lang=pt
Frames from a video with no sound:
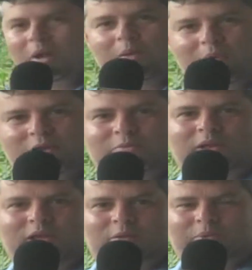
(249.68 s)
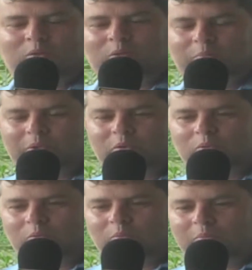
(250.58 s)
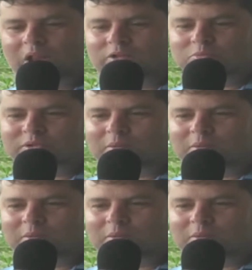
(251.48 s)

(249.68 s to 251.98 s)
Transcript: Parabéns para ele pelo, pelo belíssimo